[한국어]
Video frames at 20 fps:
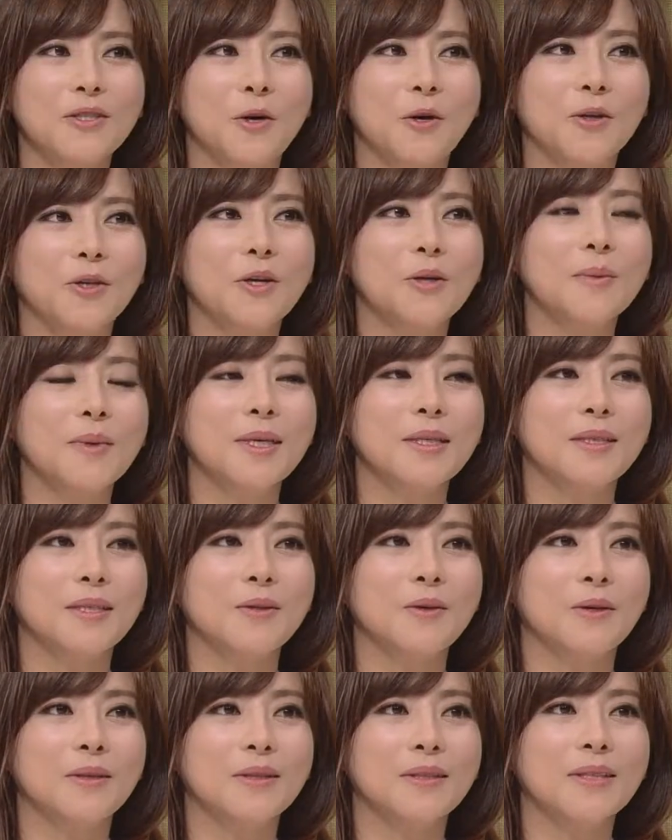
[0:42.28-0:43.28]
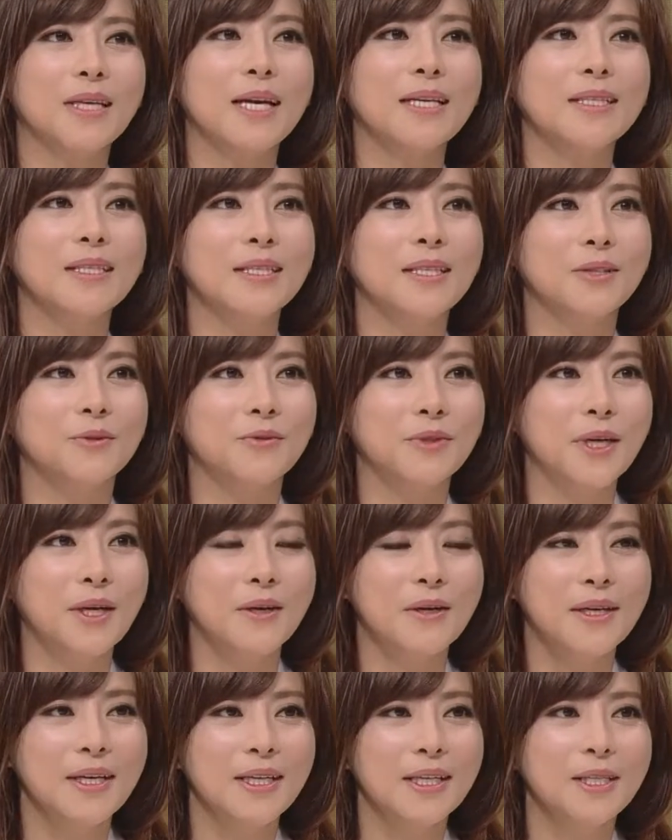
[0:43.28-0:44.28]
저렴해진 거는 사실이고요.
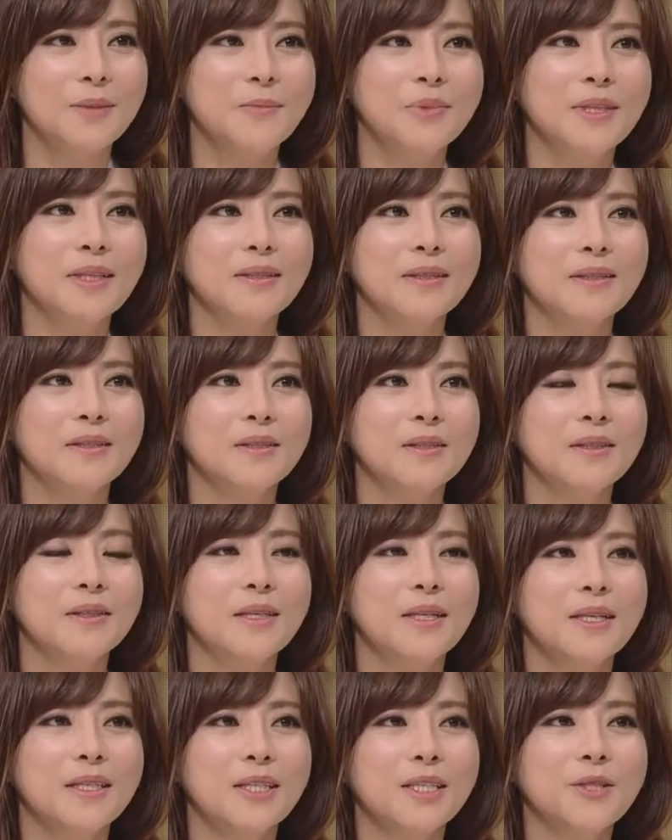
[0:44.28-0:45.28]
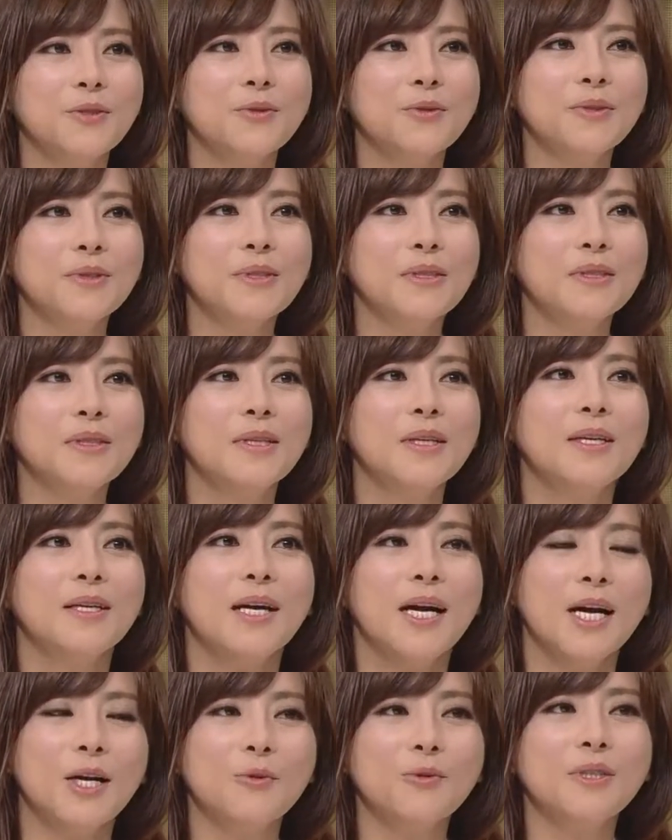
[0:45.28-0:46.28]
임플란트 시술을
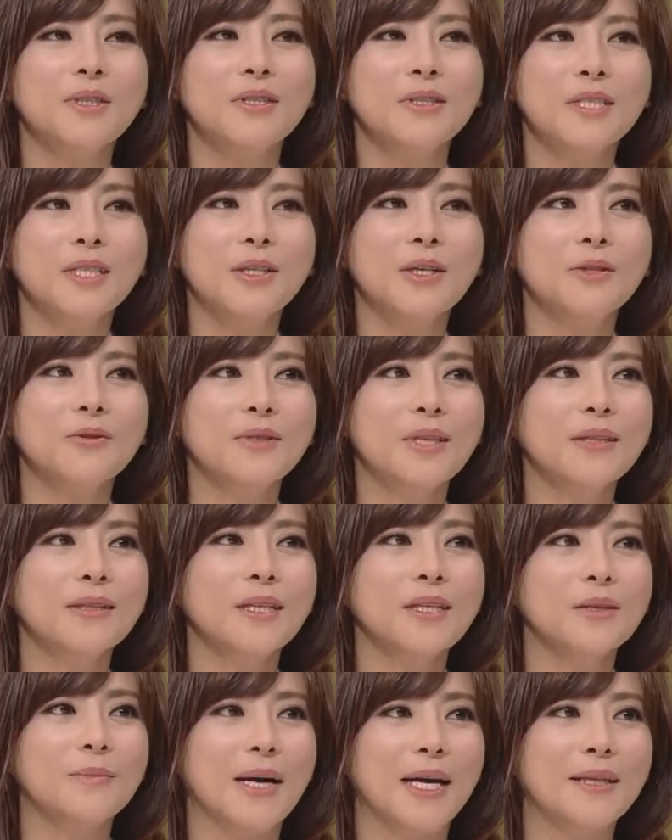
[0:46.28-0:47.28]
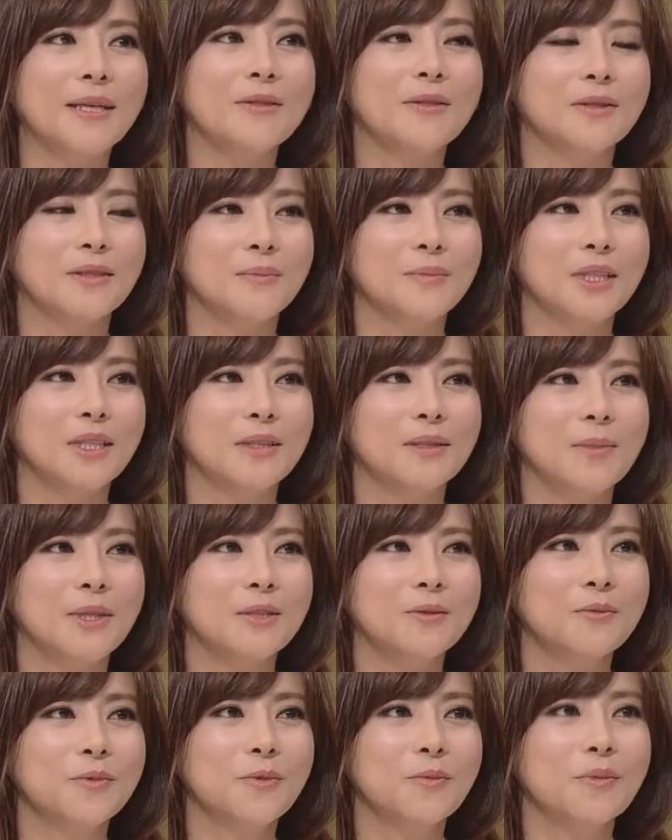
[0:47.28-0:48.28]
하고 있는 치과도 상당히 많아졌습니다.
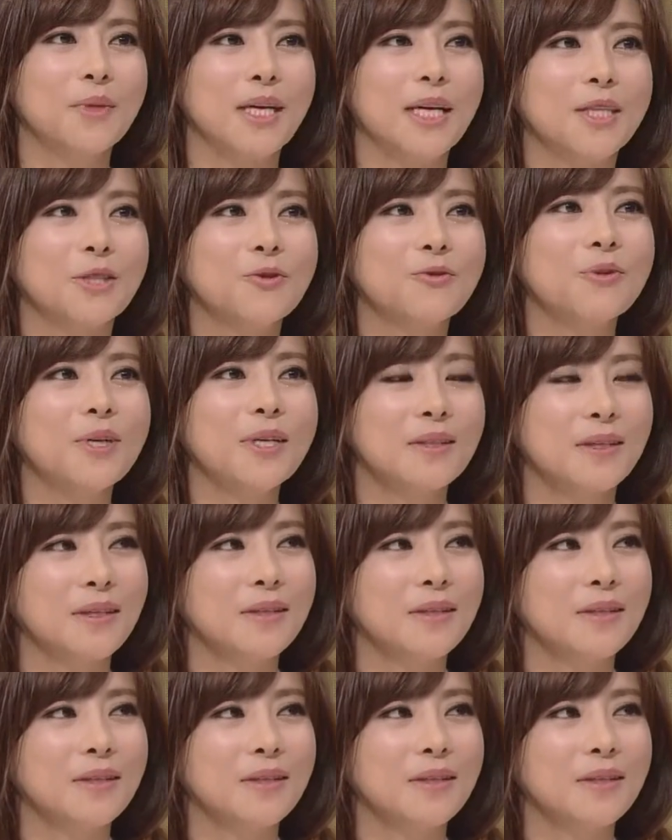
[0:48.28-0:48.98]
그만큼 좀 대중화돼